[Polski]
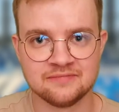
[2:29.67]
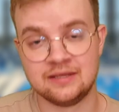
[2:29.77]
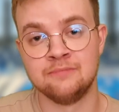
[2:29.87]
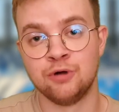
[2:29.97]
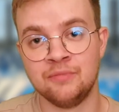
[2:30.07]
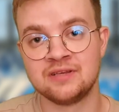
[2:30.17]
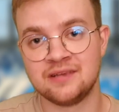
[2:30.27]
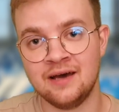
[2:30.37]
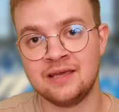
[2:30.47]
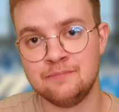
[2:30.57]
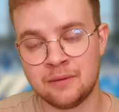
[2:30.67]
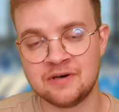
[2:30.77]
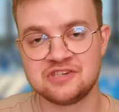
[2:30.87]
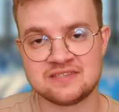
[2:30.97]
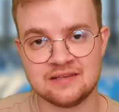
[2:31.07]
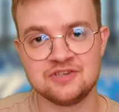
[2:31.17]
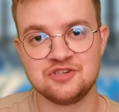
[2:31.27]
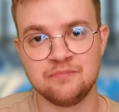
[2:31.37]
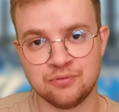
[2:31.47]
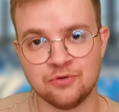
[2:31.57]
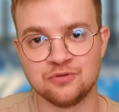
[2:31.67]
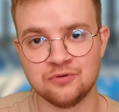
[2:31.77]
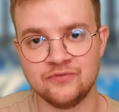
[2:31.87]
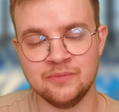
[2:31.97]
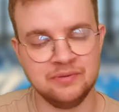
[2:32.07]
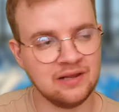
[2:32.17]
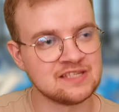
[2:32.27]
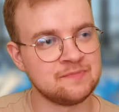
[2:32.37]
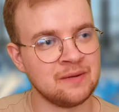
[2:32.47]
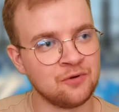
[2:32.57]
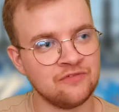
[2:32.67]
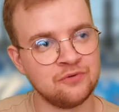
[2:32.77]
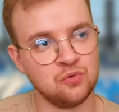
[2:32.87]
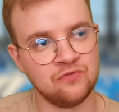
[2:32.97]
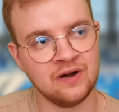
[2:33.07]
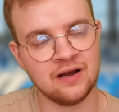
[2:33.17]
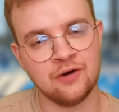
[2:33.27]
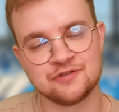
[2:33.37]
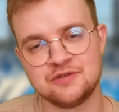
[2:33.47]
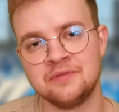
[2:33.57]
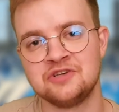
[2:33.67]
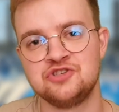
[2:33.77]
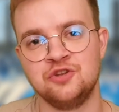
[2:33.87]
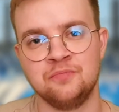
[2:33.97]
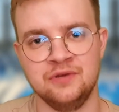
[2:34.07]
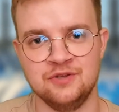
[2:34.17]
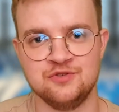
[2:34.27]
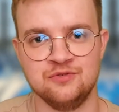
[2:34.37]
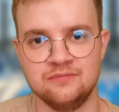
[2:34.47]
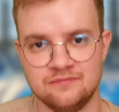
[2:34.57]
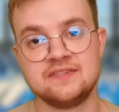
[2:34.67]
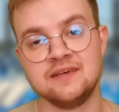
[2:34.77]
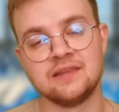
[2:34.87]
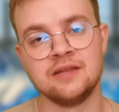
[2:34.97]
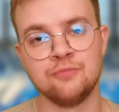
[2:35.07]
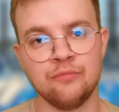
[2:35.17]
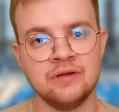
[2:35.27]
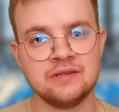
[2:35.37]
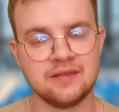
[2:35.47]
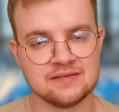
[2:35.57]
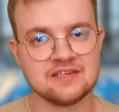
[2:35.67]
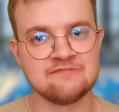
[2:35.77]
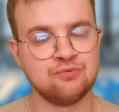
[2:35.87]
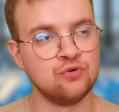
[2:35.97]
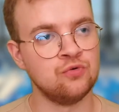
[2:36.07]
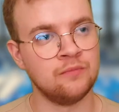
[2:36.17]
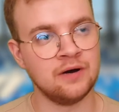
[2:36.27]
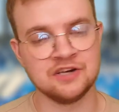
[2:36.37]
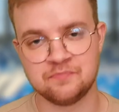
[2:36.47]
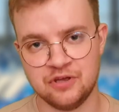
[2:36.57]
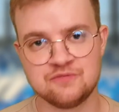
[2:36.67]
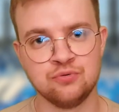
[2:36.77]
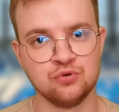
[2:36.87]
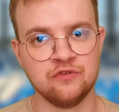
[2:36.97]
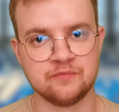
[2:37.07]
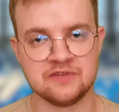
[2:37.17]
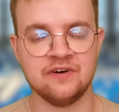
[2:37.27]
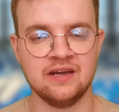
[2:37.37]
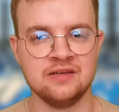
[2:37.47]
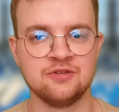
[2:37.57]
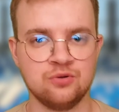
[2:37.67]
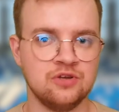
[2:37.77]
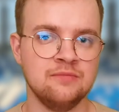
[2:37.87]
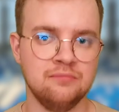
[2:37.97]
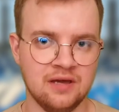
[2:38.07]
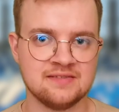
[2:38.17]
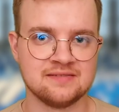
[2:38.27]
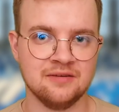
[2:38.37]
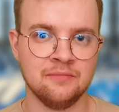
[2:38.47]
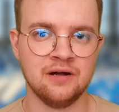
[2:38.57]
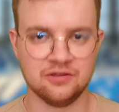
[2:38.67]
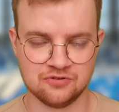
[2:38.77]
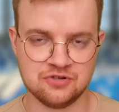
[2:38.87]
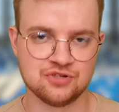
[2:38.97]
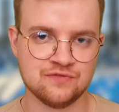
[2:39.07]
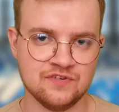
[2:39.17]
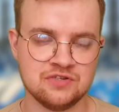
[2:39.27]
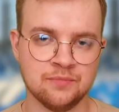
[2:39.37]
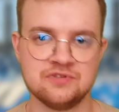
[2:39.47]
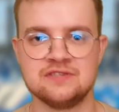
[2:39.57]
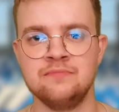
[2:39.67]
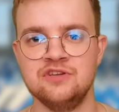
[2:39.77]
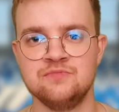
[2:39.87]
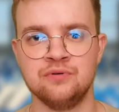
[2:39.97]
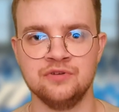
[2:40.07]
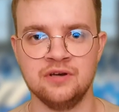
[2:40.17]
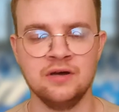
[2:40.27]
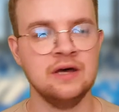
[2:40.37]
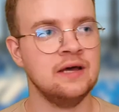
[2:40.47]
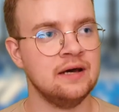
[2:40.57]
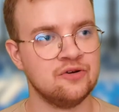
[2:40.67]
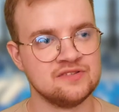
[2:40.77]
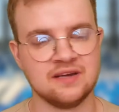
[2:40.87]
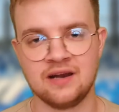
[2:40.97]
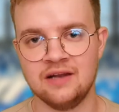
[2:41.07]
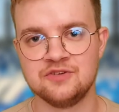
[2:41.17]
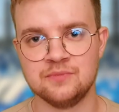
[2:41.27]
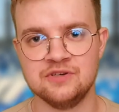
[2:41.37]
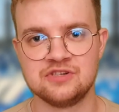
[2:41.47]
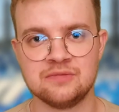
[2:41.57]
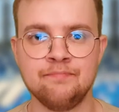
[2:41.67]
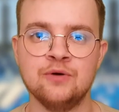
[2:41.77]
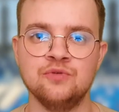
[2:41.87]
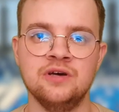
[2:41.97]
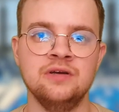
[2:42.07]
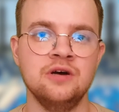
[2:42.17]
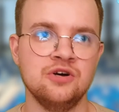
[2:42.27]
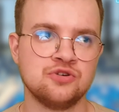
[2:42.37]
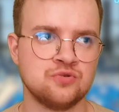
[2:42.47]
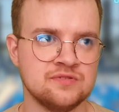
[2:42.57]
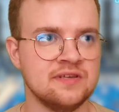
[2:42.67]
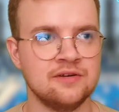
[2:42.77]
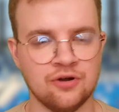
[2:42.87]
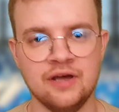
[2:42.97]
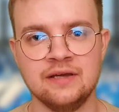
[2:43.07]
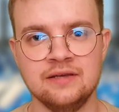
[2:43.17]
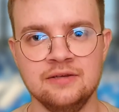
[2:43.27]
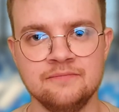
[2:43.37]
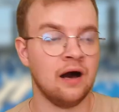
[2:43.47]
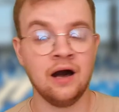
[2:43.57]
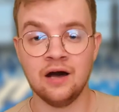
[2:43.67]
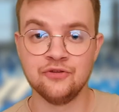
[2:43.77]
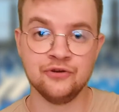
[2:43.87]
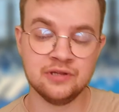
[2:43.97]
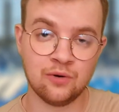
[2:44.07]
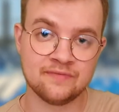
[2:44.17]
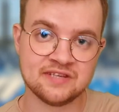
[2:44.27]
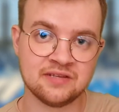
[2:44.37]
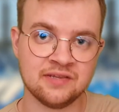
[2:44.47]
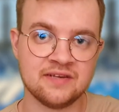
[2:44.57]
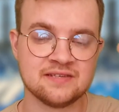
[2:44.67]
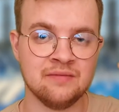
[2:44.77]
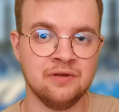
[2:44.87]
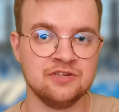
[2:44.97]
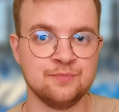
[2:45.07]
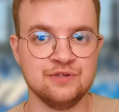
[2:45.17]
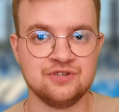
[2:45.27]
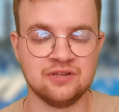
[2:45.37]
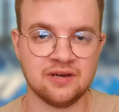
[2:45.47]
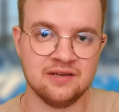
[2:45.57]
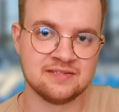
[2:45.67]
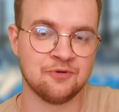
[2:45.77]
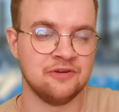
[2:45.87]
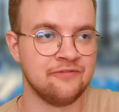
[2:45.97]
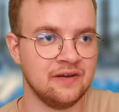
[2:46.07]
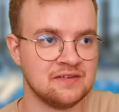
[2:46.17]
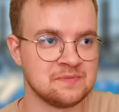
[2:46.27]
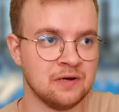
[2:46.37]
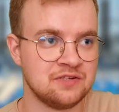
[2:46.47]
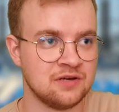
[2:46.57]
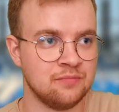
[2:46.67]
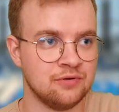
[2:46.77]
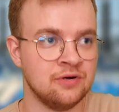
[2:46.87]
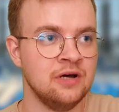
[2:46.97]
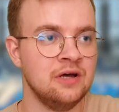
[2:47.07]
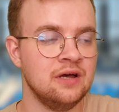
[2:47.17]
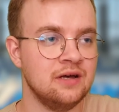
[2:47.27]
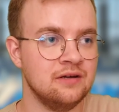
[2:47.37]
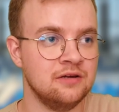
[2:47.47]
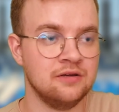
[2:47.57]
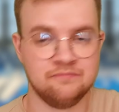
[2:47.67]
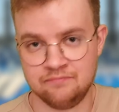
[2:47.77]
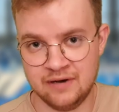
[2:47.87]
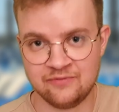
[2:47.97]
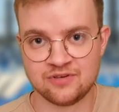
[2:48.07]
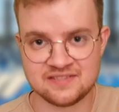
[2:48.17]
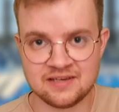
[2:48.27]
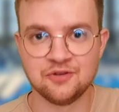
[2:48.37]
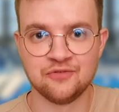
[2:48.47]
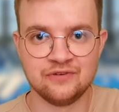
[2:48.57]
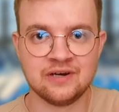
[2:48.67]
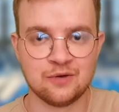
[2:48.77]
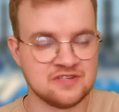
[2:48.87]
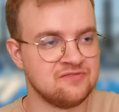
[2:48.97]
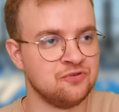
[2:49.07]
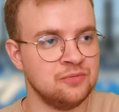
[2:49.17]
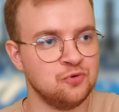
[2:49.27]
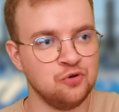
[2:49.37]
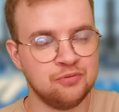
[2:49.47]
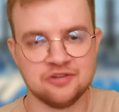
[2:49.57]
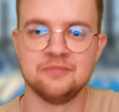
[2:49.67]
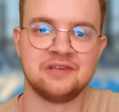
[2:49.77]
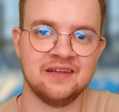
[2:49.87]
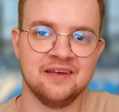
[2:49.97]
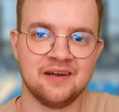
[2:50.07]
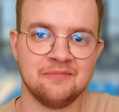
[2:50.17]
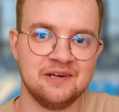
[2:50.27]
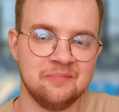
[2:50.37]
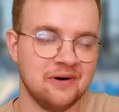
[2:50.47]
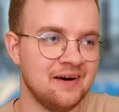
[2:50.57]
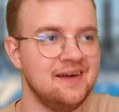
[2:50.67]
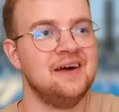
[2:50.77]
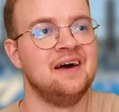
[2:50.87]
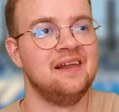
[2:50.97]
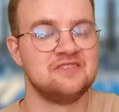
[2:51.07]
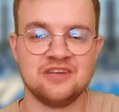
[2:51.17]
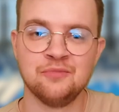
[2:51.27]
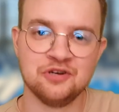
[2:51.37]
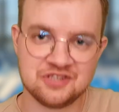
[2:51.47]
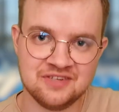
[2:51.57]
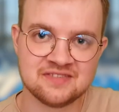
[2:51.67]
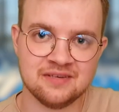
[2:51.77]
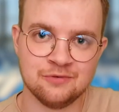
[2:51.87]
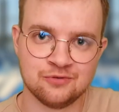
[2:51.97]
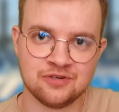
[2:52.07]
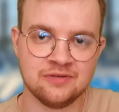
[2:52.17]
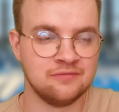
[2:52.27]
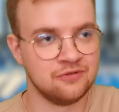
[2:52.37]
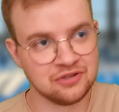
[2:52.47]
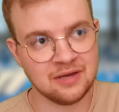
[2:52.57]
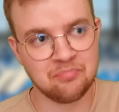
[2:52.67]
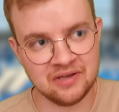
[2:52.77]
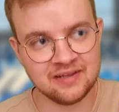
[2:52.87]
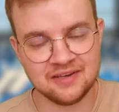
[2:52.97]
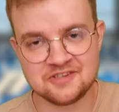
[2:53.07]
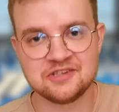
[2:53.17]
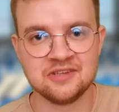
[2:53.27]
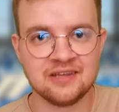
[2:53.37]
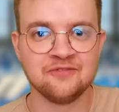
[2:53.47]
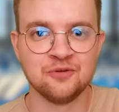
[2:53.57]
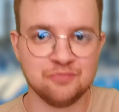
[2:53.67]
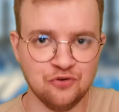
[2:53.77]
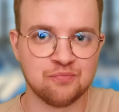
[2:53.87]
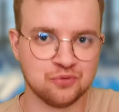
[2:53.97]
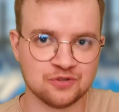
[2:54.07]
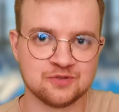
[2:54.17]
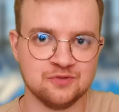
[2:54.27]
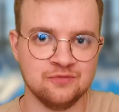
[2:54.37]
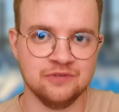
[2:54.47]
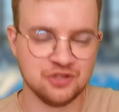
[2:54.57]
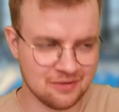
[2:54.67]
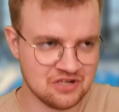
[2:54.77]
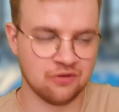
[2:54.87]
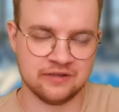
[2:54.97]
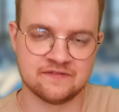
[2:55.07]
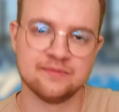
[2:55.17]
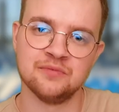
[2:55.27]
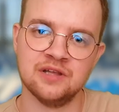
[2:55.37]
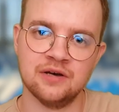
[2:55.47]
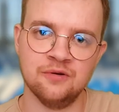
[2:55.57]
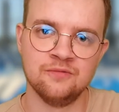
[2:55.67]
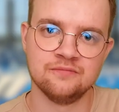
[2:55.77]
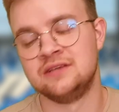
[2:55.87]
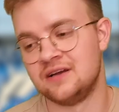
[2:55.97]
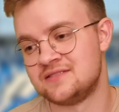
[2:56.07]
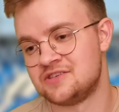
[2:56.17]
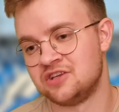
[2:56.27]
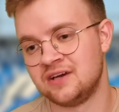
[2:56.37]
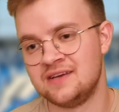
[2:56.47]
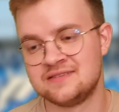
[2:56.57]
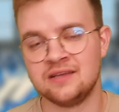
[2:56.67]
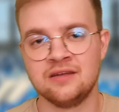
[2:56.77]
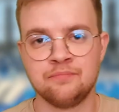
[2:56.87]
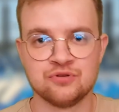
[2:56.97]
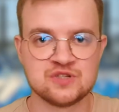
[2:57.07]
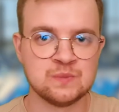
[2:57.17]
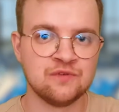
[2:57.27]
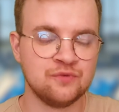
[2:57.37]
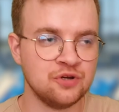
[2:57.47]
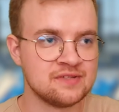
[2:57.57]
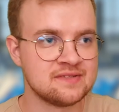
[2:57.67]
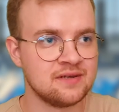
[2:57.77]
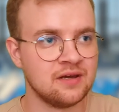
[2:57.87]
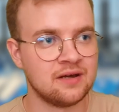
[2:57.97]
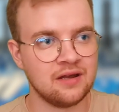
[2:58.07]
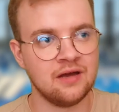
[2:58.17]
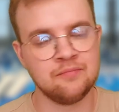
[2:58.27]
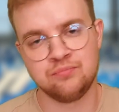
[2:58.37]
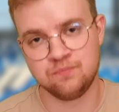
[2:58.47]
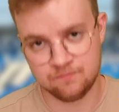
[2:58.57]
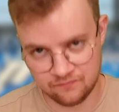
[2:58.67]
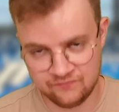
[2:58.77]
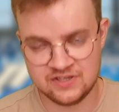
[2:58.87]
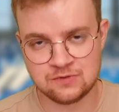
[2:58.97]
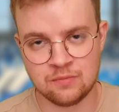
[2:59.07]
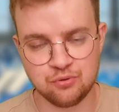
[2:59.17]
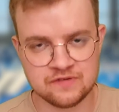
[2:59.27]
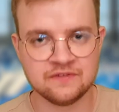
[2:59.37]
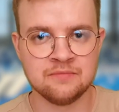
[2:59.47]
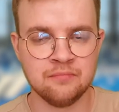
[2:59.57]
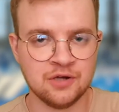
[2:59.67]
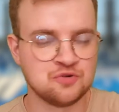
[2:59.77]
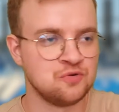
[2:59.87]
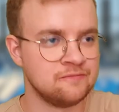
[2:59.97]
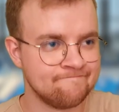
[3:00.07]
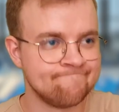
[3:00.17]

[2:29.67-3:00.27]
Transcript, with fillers: Na ten moment ta ekipa ma 16 punktów i bilans bramkowy, uwaga, 18 do 5. Więc na ten moment ten zespół ma aż 5 punktów przewagi nad drugim miejscem, ale to się oczywiście może zmienić, bo nie rozegraliśmy jeszcze pełnej szóstej kolejki. Aha, no i na ławce trenerskiej mieliśmy dzisiaj taki całkiem fajny smaczek, bo yy, Stano wygrał ze swoim ulubionym trenerem chyba, Leszkiem Ojrzyńskim, który notabene jeszcze niedawno był w Płocku i dobrze go tam wspominają. I teraz jeszcze takie zdanie podsumowujące grę Wisły Płock w tym meczu.